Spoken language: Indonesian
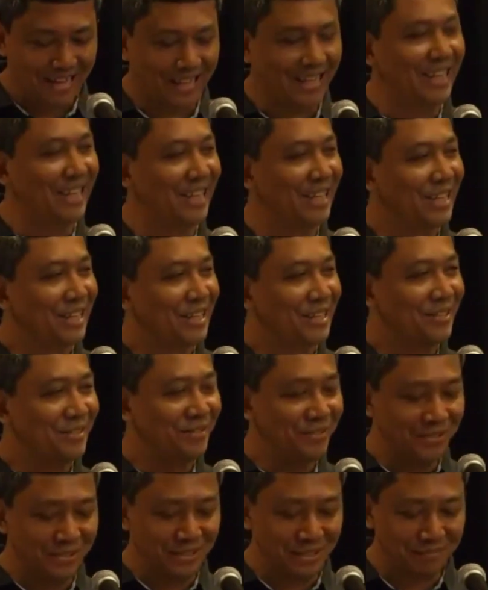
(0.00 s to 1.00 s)
lagi
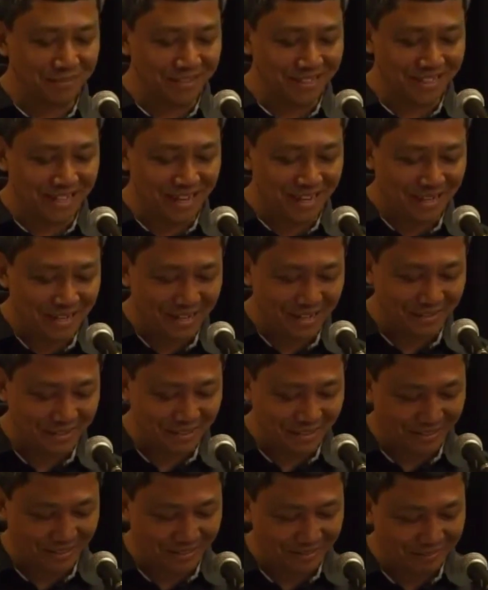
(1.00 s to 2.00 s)
nyungsep di sana
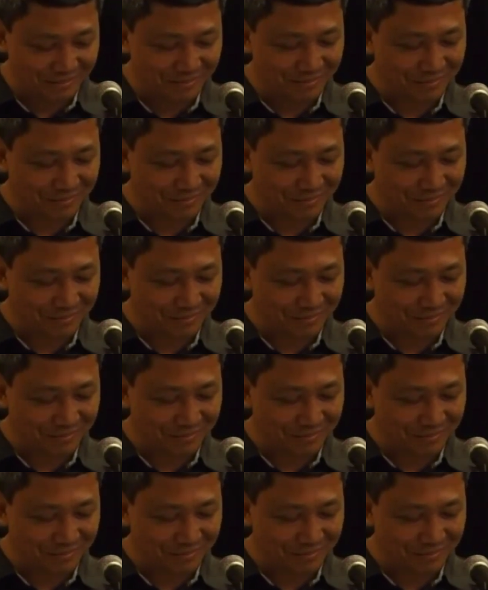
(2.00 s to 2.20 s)
gitu.